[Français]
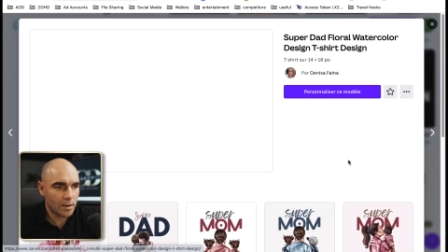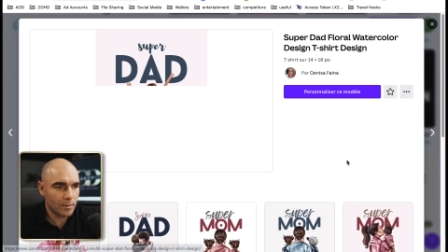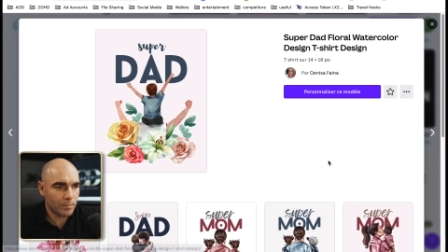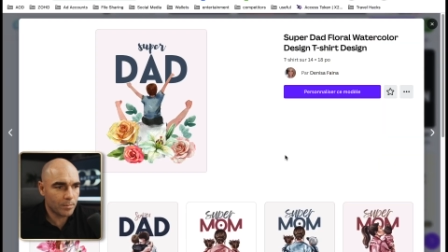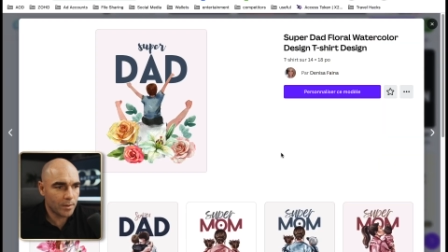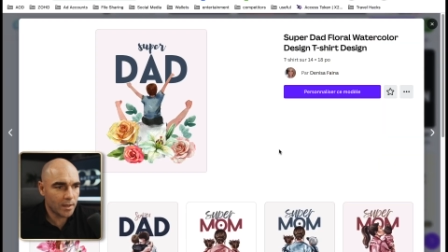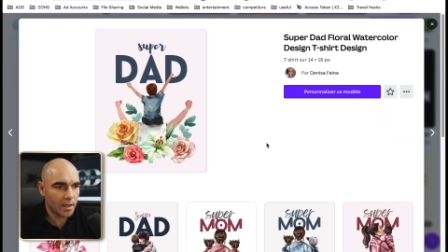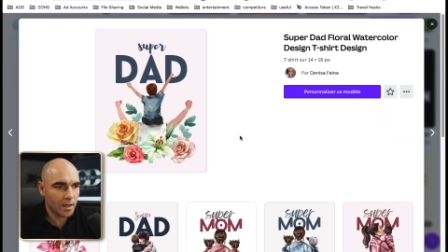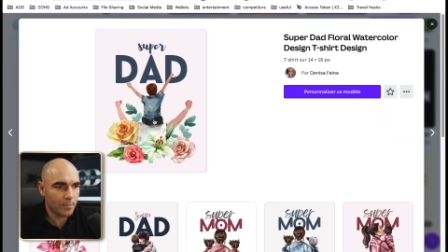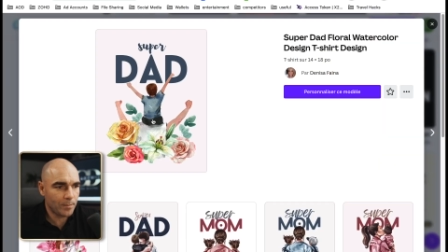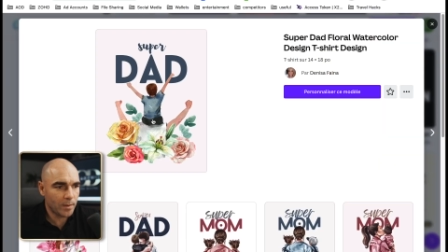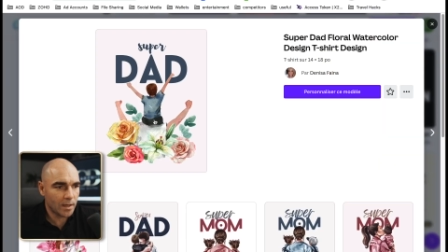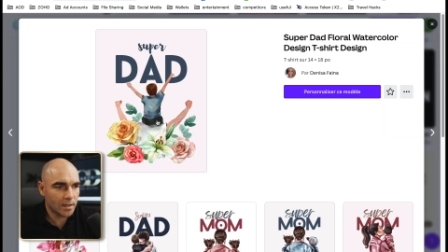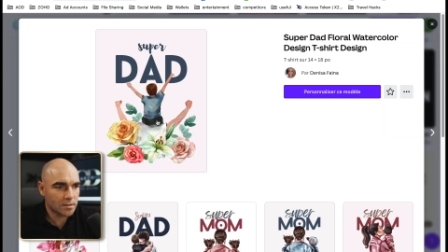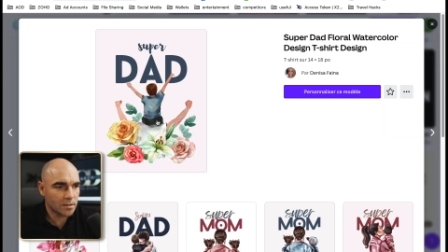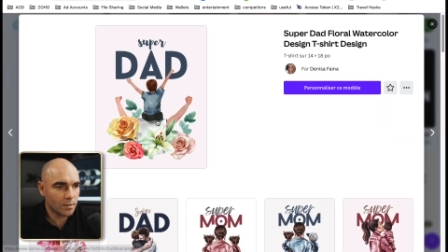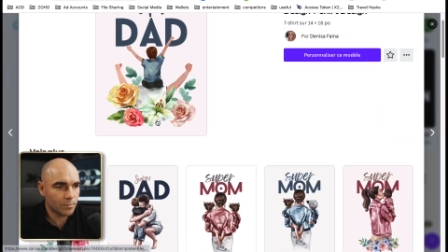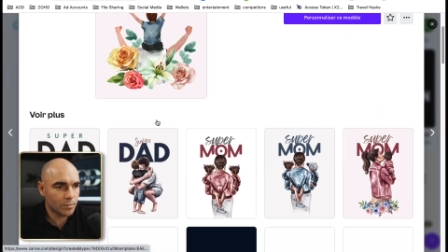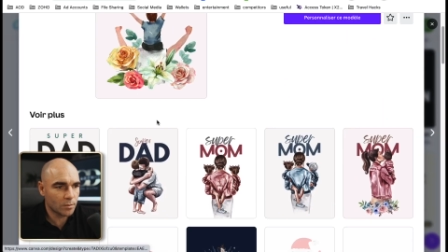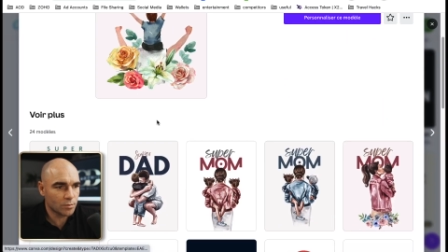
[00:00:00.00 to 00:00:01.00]
un père, par
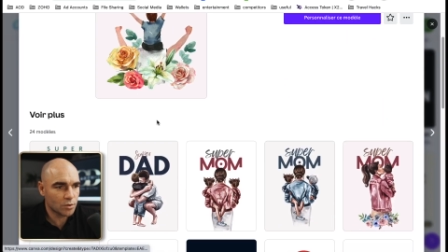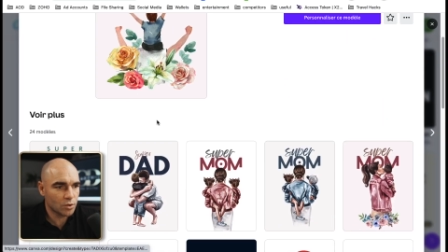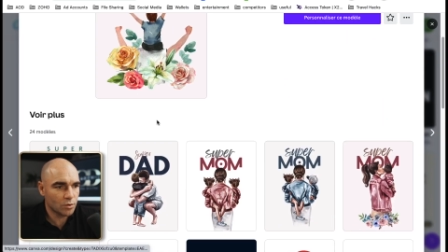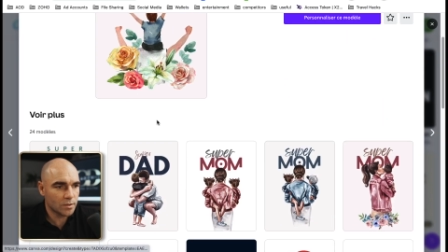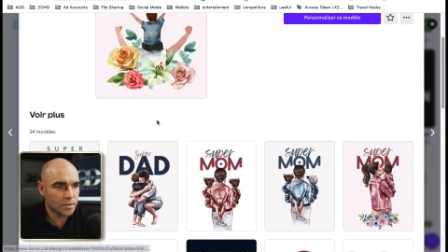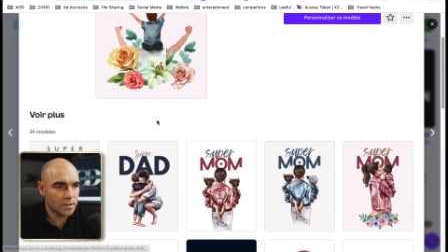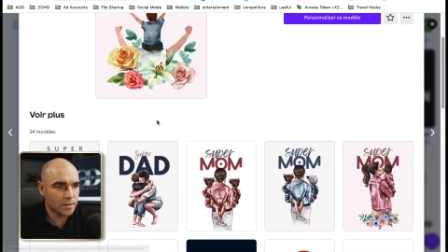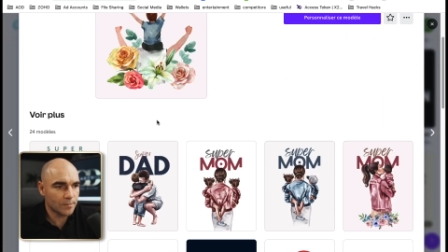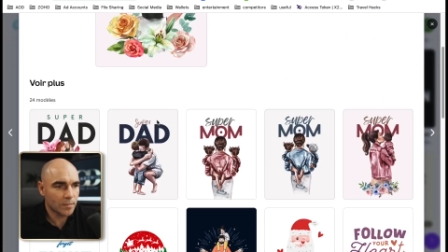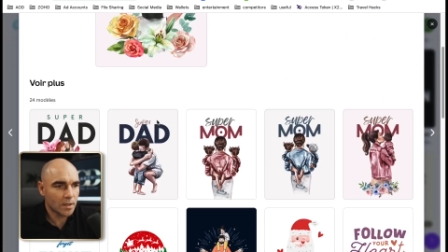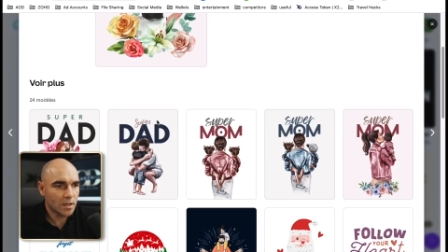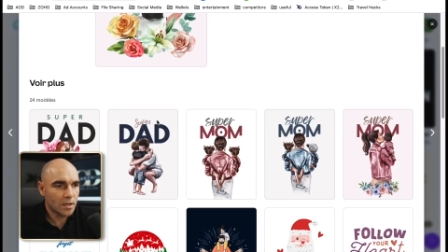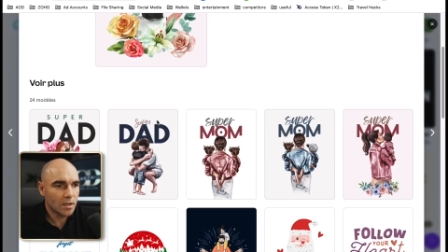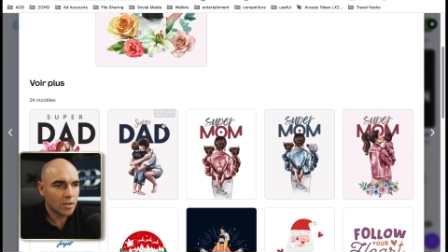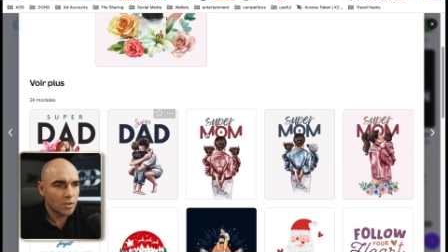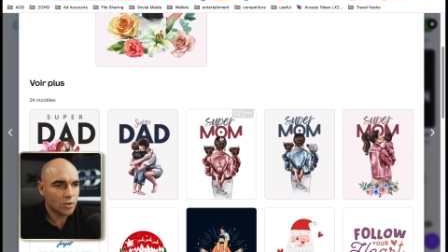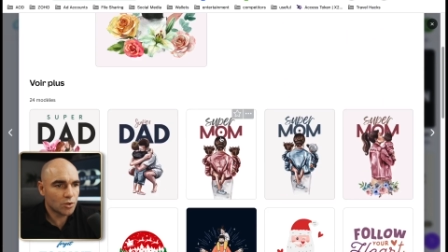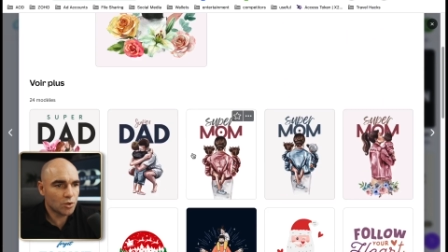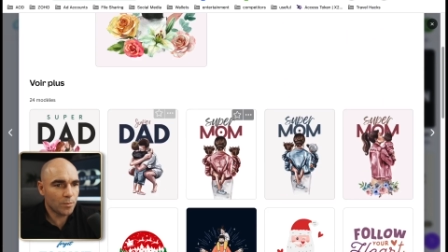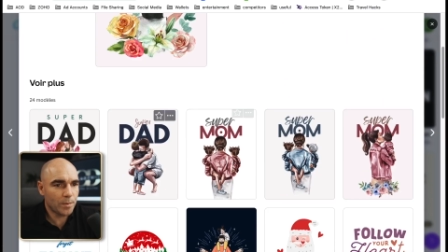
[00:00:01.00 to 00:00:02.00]
exemple, comme celui-ci.
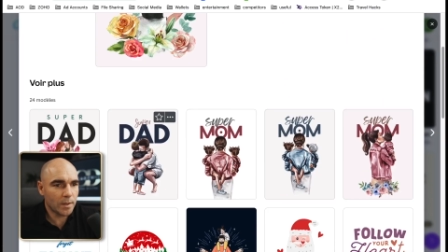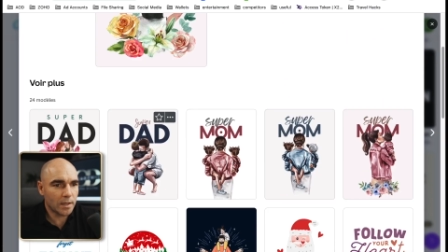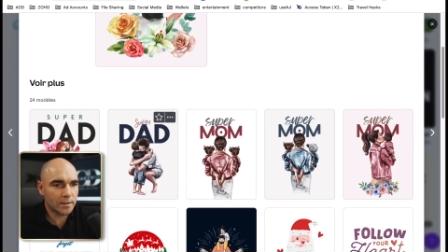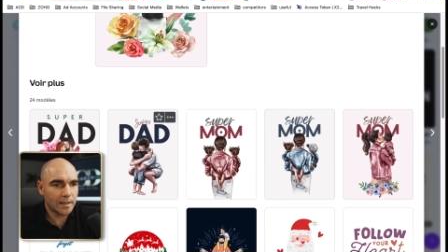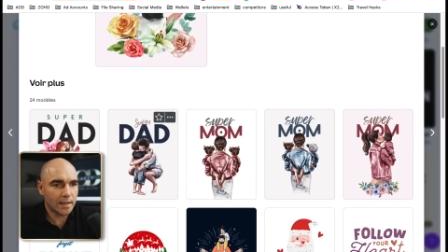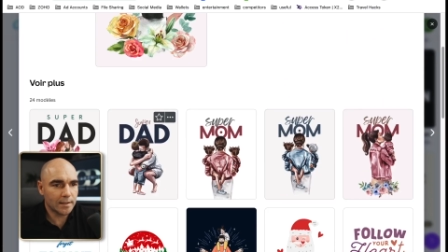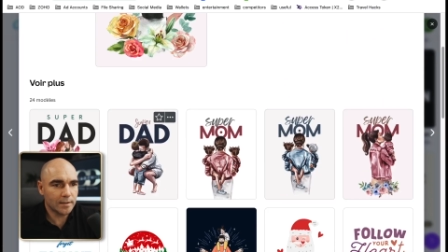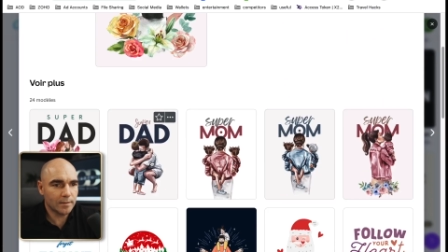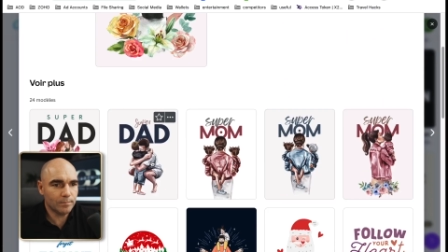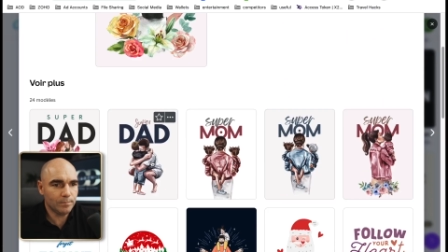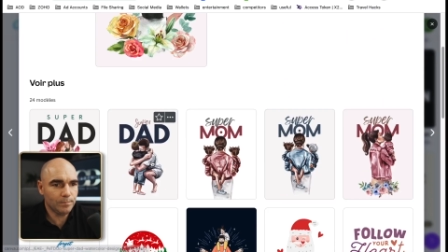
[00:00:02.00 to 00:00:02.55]
Super Dad.